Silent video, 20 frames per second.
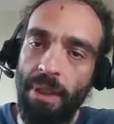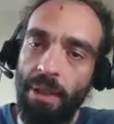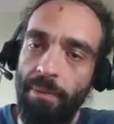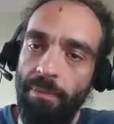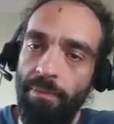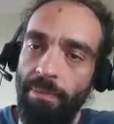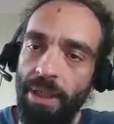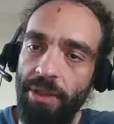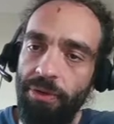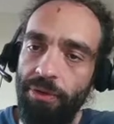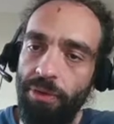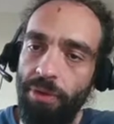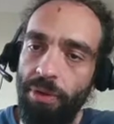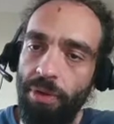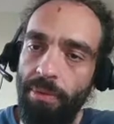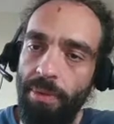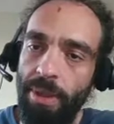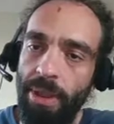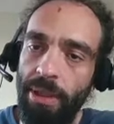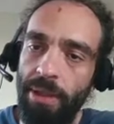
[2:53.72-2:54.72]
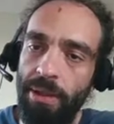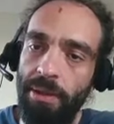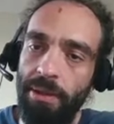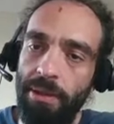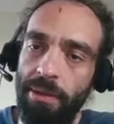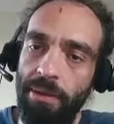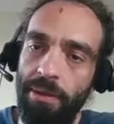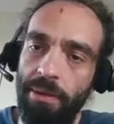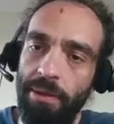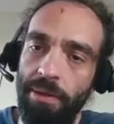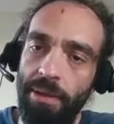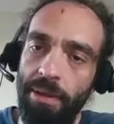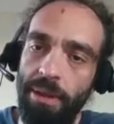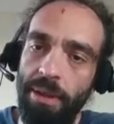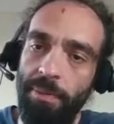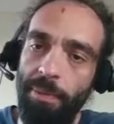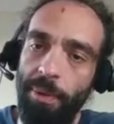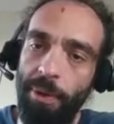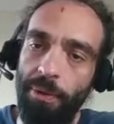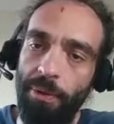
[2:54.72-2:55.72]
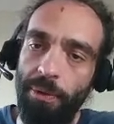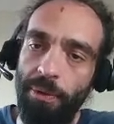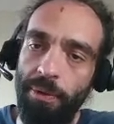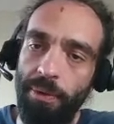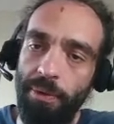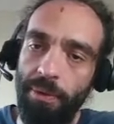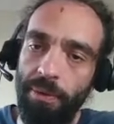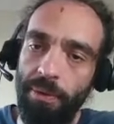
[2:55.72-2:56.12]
Para soma e produto.